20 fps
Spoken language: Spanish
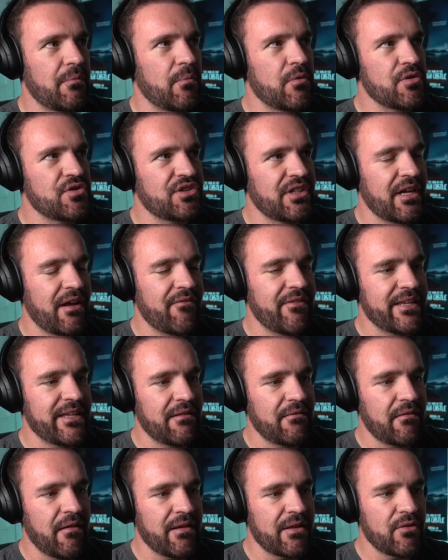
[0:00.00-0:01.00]
mostraba y
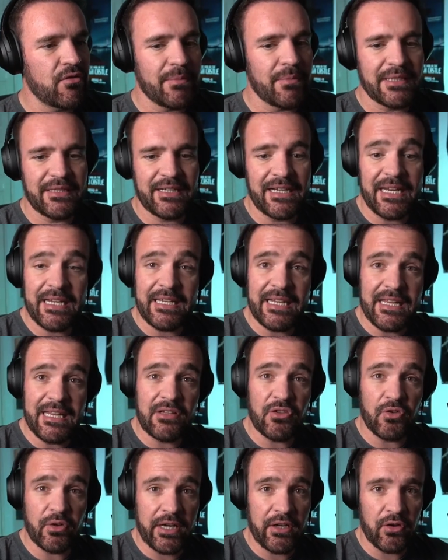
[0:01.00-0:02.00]
hablaba de un material
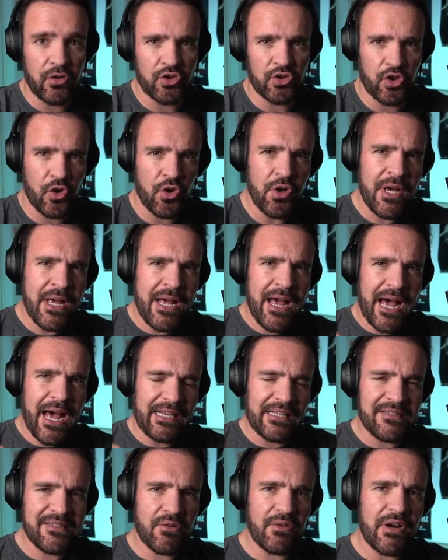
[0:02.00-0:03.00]
inédito que encontró
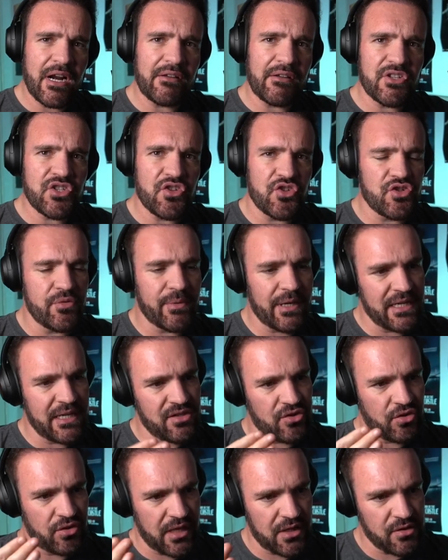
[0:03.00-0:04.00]
al hacer una revisión sobre la
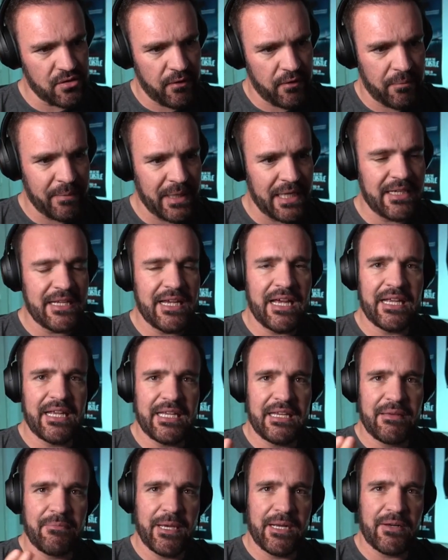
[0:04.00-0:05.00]
historia de su familia
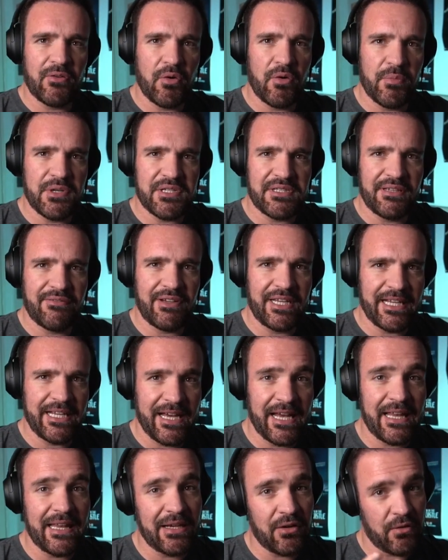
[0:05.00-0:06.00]
y ver cómo estaba
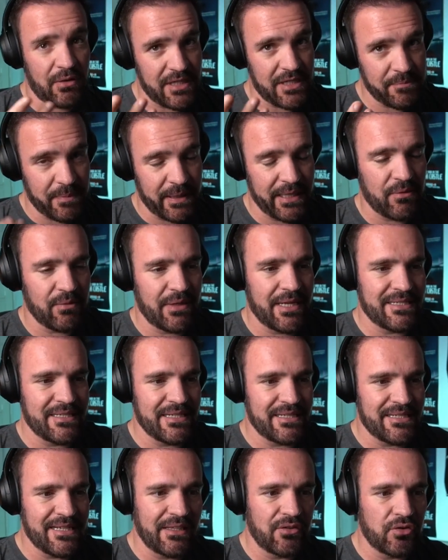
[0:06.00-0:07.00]
ligada con las películas
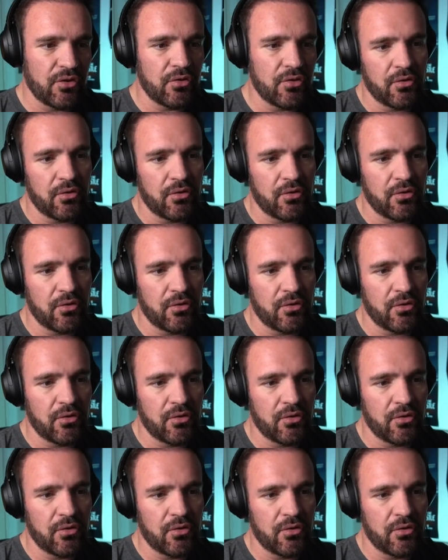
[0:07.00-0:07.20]
del santo,